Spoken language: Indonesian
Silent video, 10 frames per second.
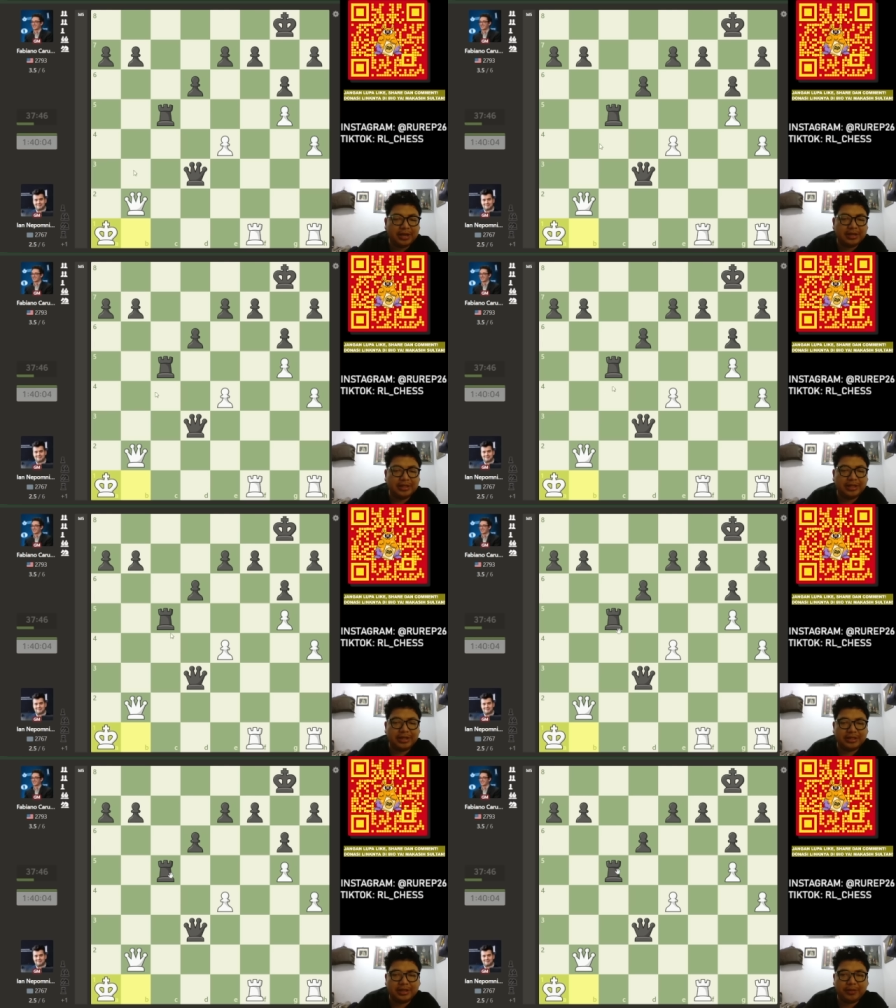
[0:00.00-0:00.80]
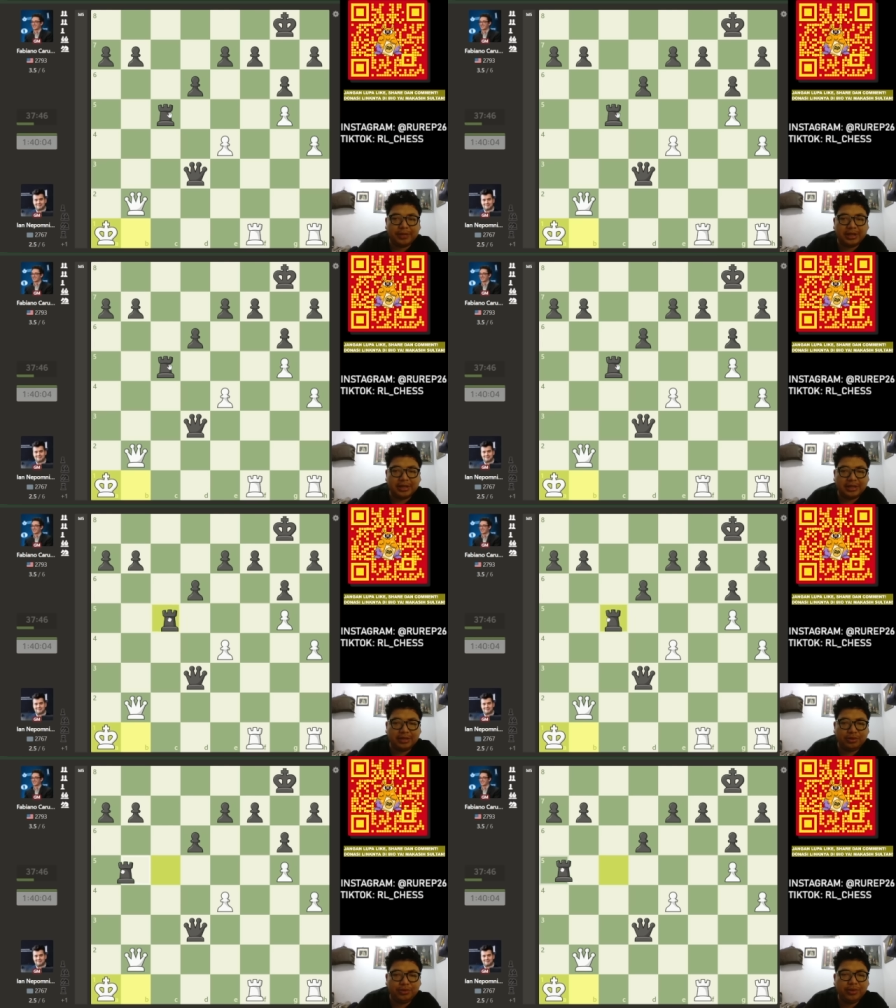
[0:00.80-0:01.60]
raja geser ke petak a
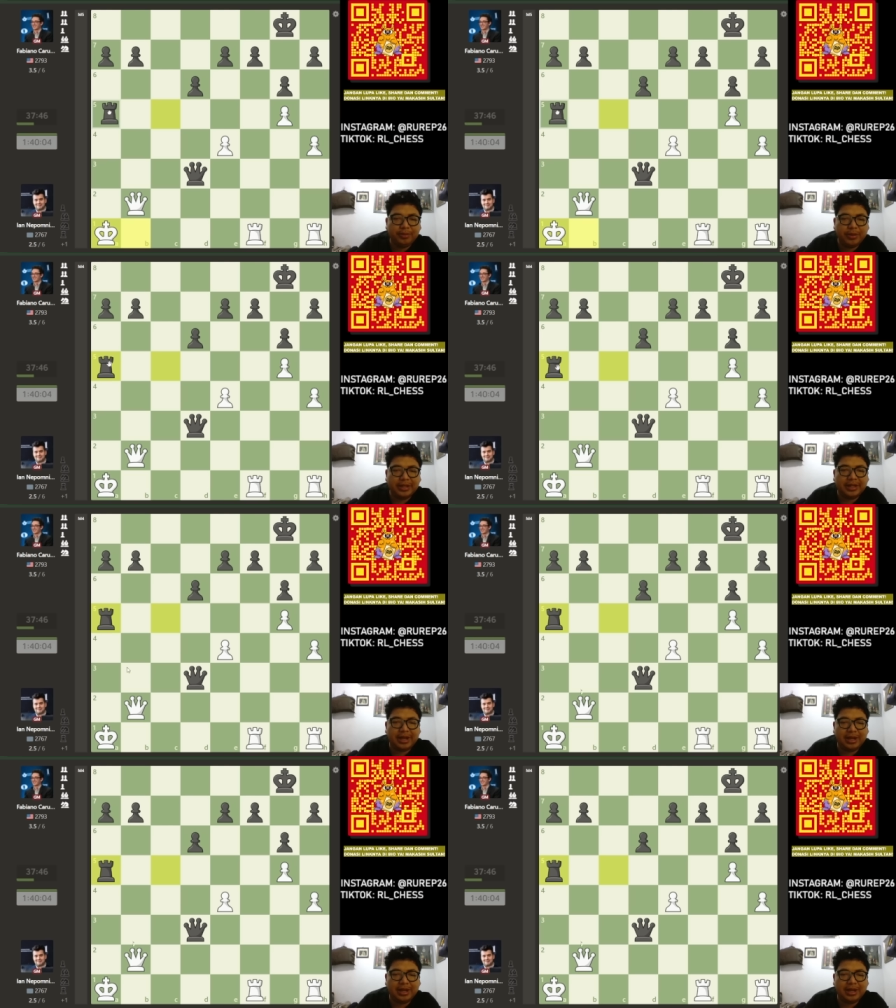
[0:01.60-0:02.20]
1 benteng